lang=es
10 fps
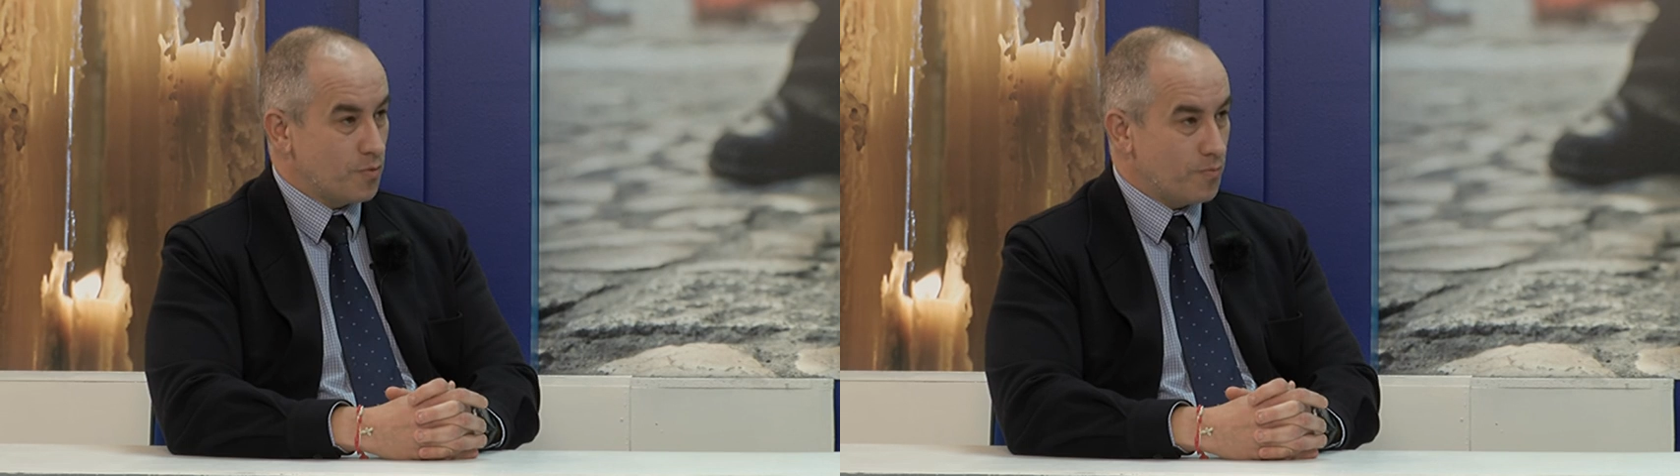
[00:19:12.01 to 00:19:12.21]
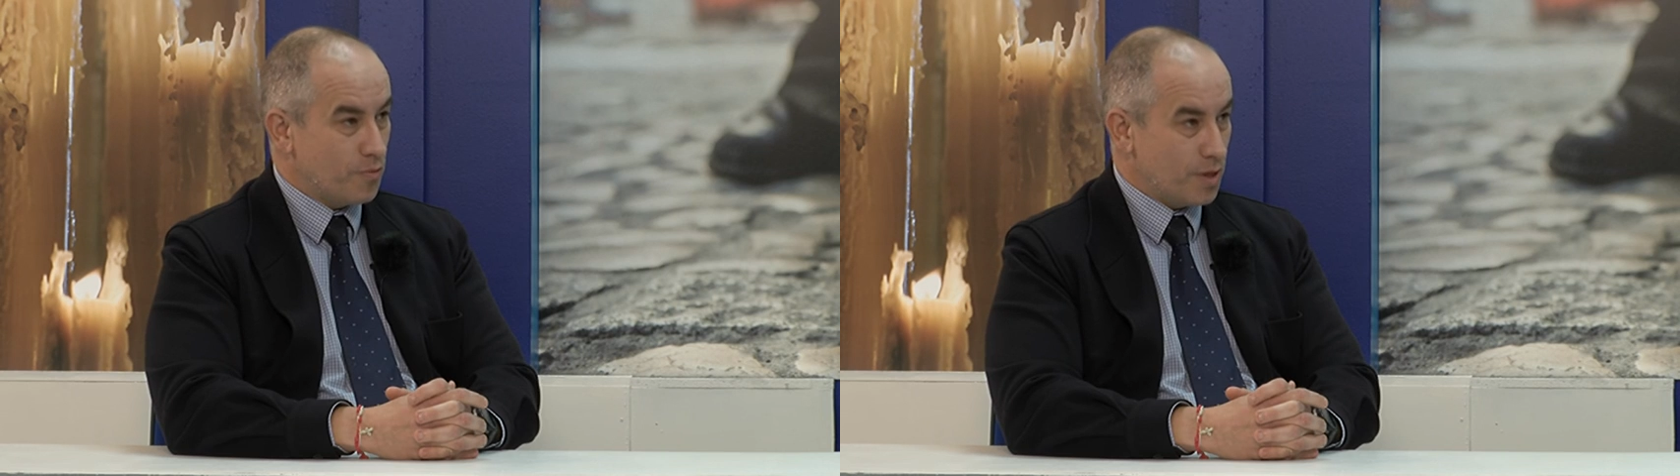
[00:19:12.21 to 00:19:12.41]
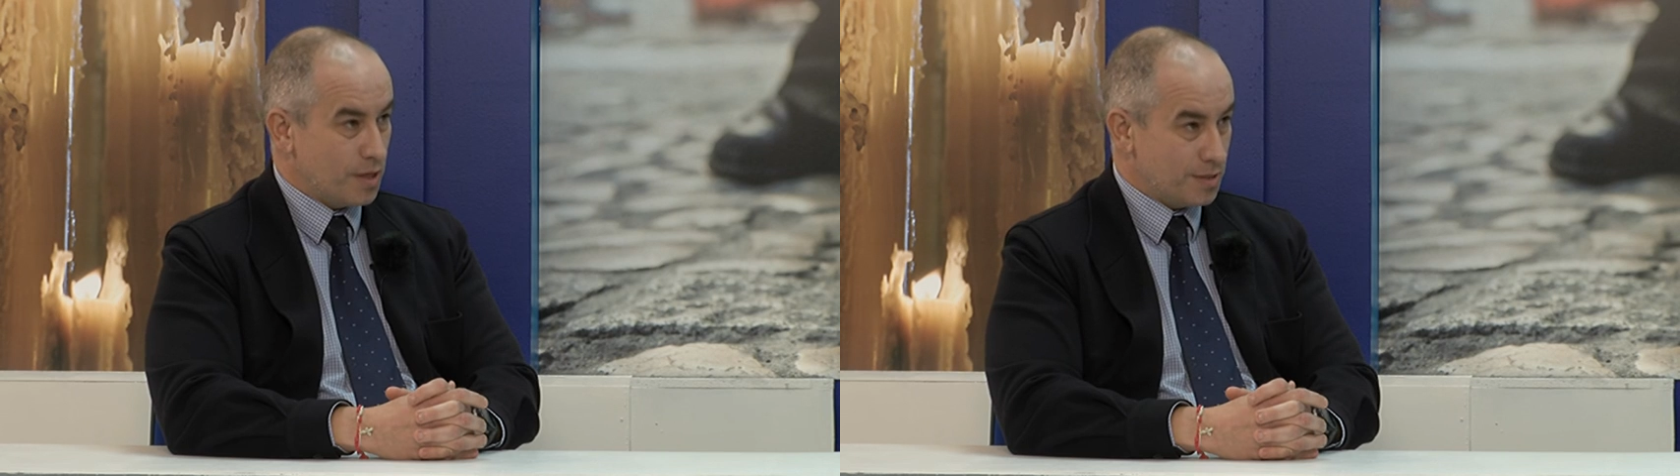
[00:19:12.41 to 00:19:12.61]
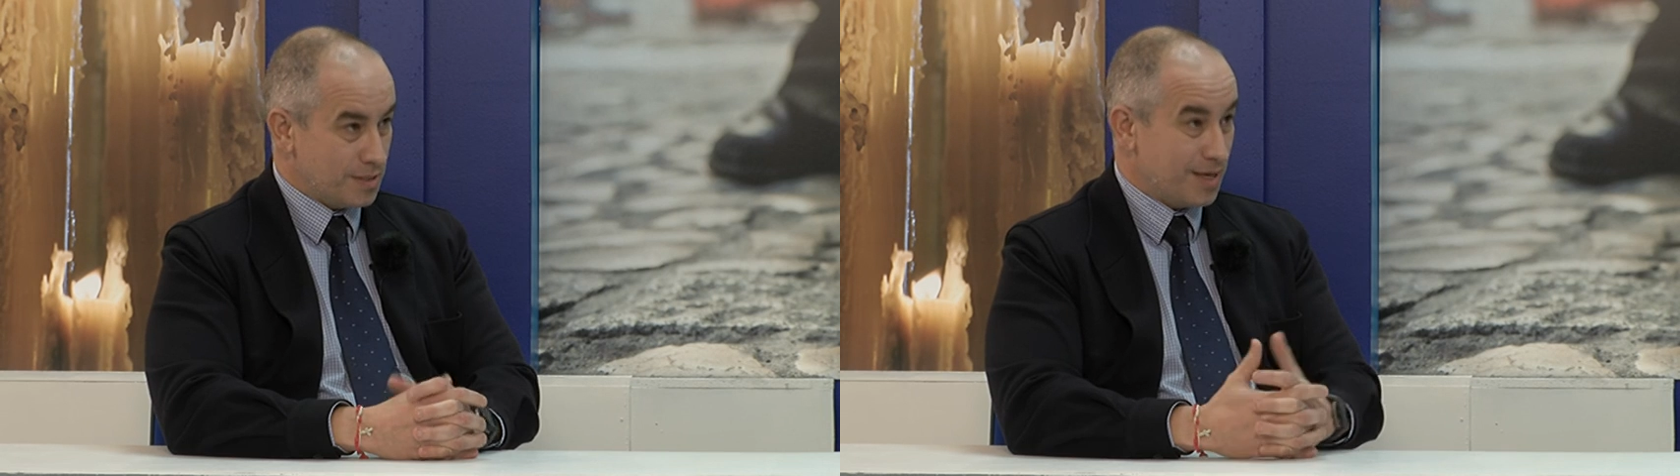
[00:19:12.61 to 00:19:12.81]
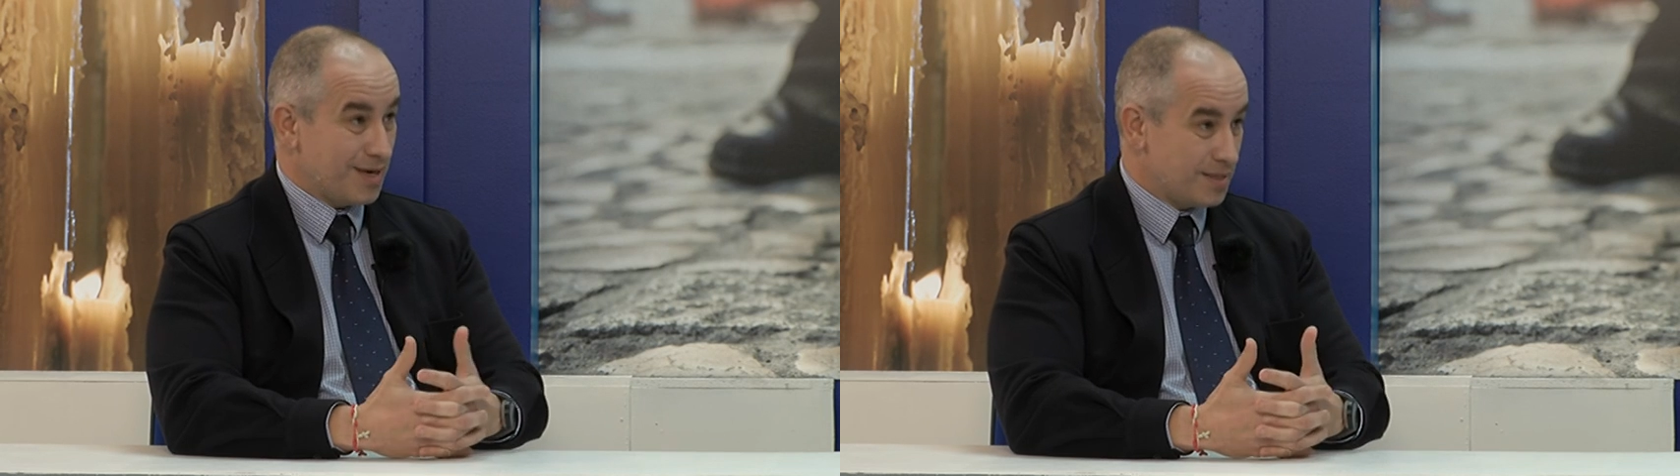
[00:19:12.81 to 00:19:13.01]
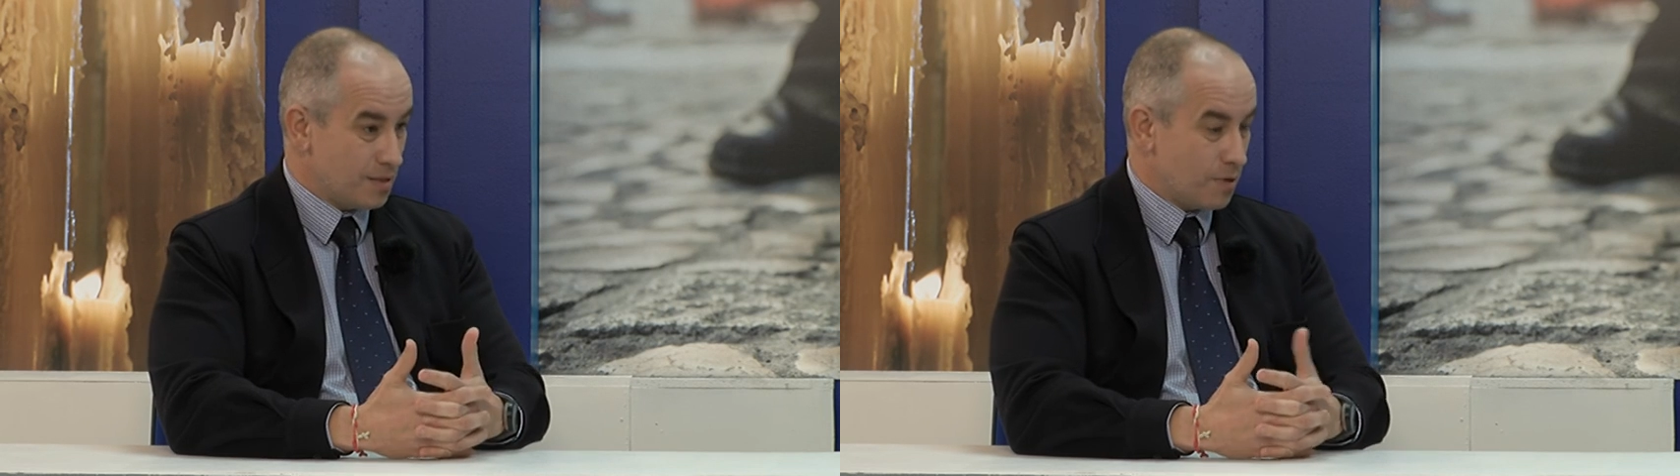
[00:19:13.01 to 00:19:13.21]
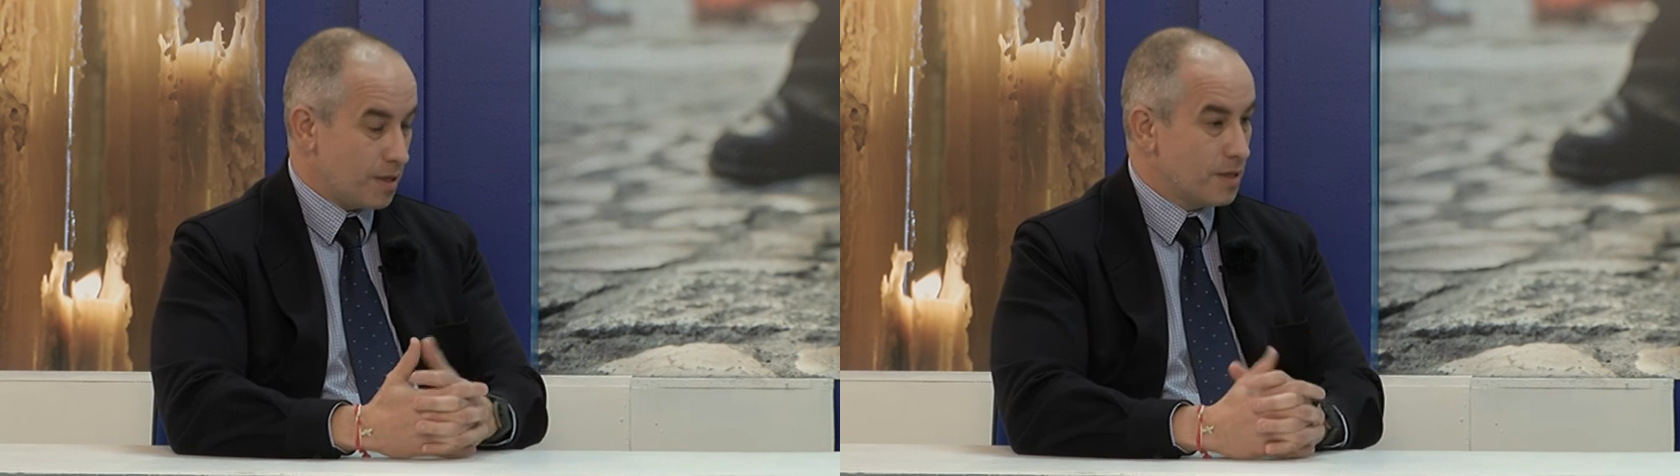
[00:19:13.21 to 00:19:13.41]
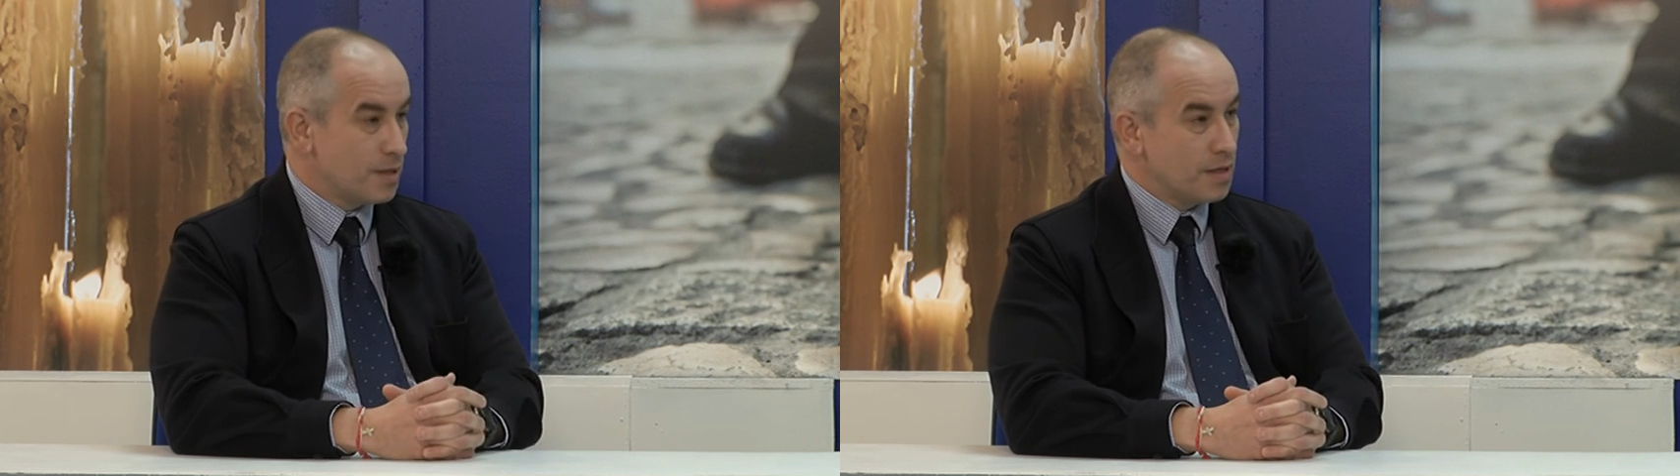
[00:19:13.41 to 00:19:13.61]
pues pueda ser
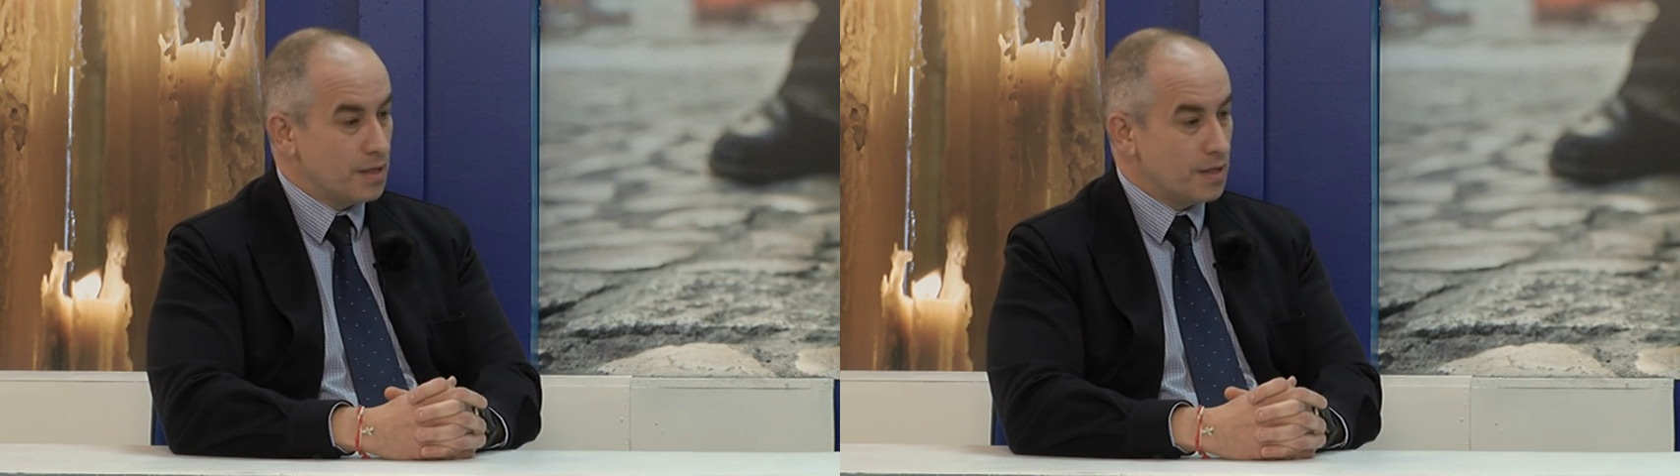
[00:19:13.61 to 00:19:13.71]
restaurada